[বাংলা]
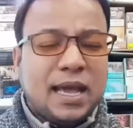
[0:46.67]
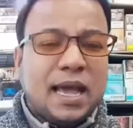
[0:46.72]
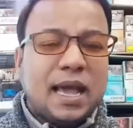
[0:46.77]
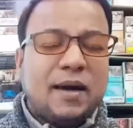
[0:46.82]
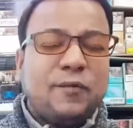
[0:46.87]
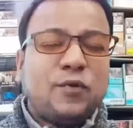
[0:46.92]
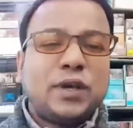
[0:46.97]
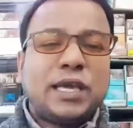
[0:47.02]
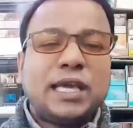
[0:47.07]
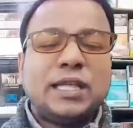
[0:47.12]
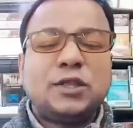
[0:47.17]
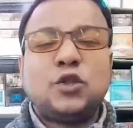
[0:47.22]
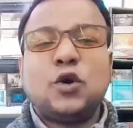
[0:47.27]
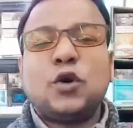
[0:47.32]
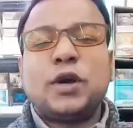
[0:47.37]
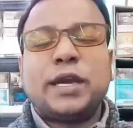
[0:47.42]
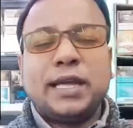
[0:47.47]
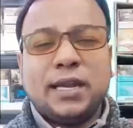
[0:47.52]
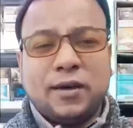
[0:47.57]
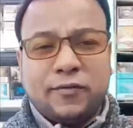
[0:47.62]
এবং কি
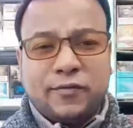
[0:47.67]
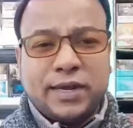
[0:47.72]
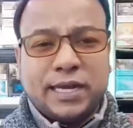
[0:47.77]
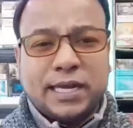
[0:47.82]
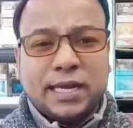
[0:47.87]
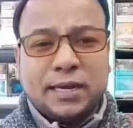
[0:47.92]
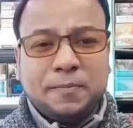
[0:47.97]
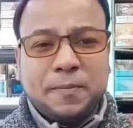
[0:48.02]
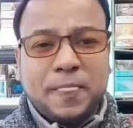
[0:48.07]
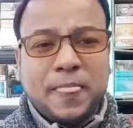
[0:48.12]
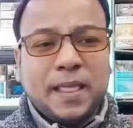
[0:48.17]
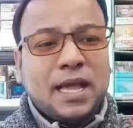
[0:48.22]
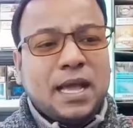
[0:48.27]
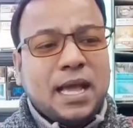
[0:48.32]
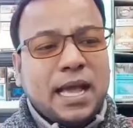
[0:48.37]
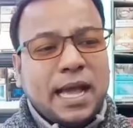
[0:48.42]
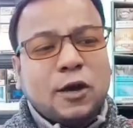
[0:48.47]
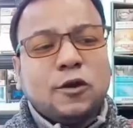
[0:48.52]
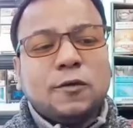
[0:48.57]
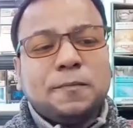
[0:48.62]
দক্ষিণ আফ্রিকা
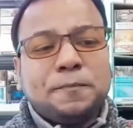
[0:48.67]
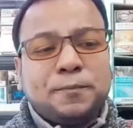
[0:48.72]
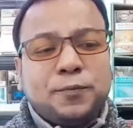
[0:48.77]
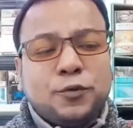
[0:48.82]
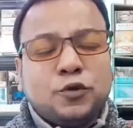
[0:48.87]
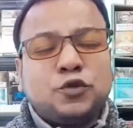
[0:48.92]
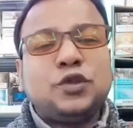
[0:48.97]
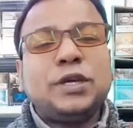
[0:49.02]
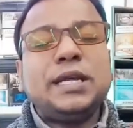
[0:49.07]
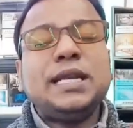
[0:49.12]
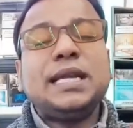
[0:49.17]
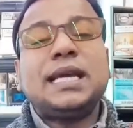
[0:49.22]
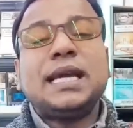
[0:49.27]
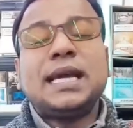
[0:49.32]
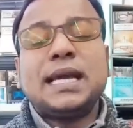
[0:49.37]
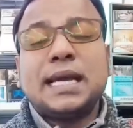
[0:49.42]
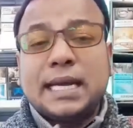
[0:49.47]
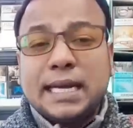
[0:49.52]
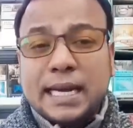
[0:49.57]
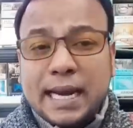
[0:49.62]
এখন পুতিনকে
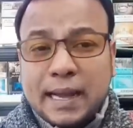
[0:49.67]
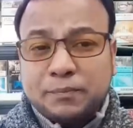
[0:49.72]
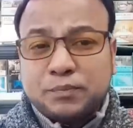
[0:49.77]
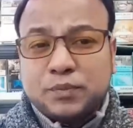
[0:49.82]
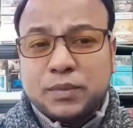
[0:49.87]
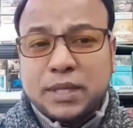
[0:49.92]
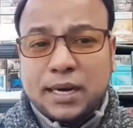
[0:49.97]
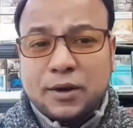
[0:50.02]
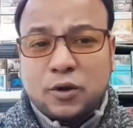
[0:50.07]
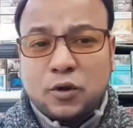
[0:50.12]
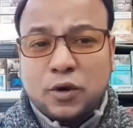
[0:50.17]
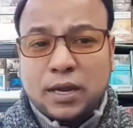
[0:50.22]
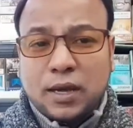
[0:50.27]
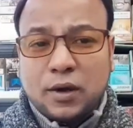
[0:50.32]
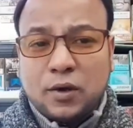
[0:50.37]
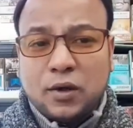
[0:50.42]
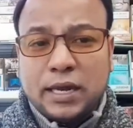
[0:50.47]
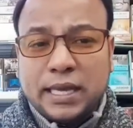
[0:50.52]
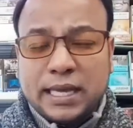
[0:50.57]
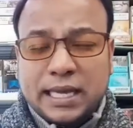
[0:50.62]
গ্রেপ্তার করা
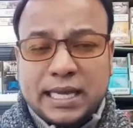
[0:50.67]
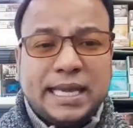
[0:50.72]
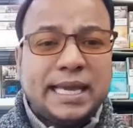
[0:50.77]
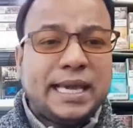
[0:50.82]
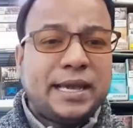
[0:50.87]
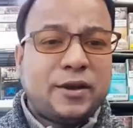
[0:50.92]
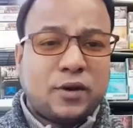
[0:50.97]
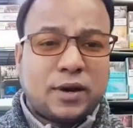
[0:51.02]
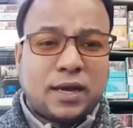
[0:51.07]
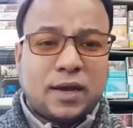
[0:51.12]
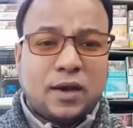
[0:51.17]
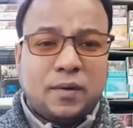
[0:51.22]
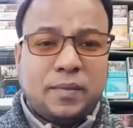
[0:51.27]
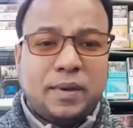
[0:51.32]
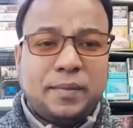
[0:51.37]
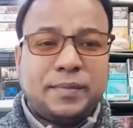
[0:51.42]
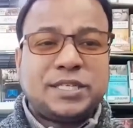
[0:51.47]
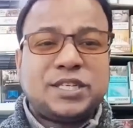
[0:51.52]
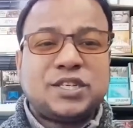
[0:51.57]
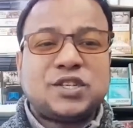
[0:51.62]
হলে কি করা
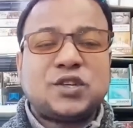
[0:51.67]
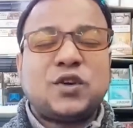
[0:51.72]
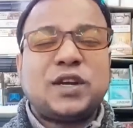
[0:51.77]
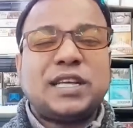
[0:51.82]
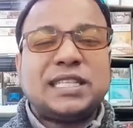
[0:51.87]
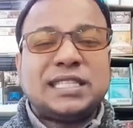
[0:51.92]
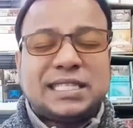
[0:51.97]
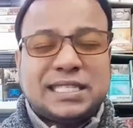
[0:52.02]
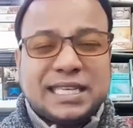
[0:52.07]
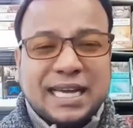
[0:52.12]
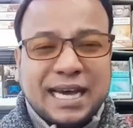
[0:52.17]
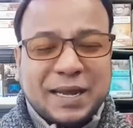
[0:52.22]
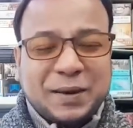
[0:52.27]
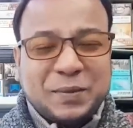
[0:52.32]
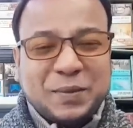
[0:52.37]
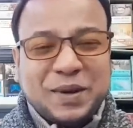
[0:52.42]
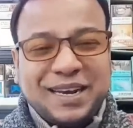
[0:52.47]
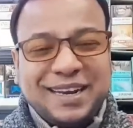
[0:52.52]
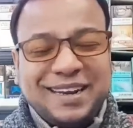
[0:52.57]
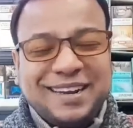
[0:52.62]
হবে বিশেষ করে
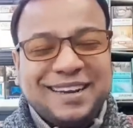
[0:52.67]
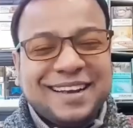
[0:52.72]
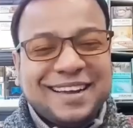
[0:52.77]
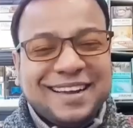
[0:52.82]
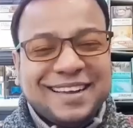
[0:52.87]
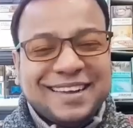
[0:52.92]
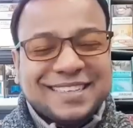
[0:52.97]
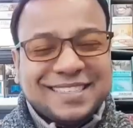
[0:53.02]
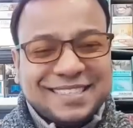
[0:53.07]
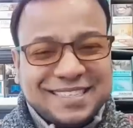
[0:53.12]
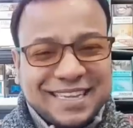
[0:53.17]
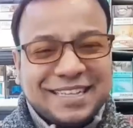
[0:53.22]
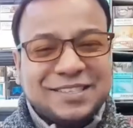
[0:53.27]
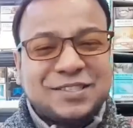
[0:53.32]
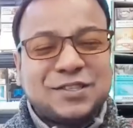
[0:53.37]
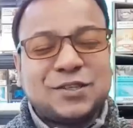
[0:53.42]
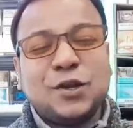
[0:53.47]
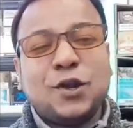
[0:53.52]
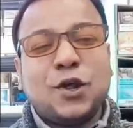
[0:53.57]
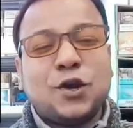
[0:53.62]
জার্মানির
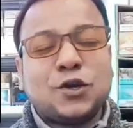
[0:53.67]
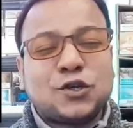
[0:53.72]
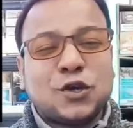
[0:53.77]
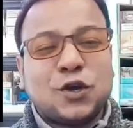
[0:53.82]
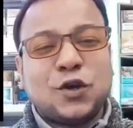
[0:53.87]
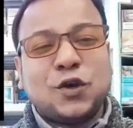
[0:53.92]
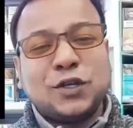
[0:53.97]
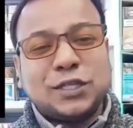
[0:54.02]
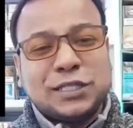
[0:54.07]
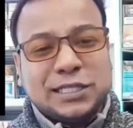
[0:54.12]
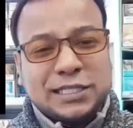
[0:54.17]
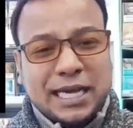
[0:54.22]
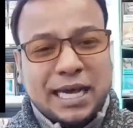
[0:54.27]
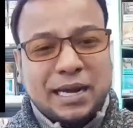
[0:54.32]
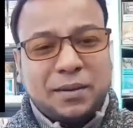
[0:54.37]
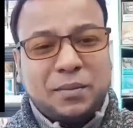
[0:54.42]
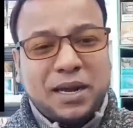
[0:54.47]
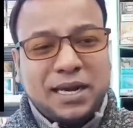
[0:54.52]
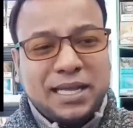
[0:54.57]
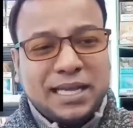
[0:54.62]
চ্যান্সেলর সহ
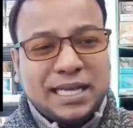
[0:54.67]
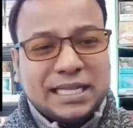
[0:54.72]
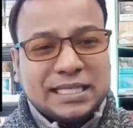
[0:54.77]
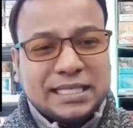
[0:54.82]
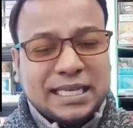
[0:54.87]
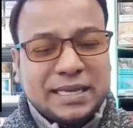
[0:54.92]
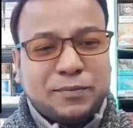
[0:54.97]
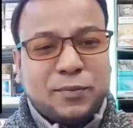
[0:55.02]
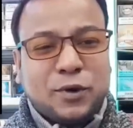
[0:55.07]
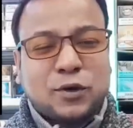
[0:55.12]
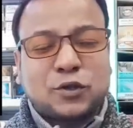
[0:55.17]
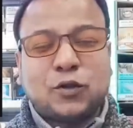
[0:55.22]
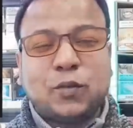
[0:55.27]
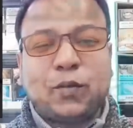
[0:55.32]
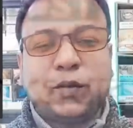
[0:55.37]
জার্মানিকে যেই বক্তব্য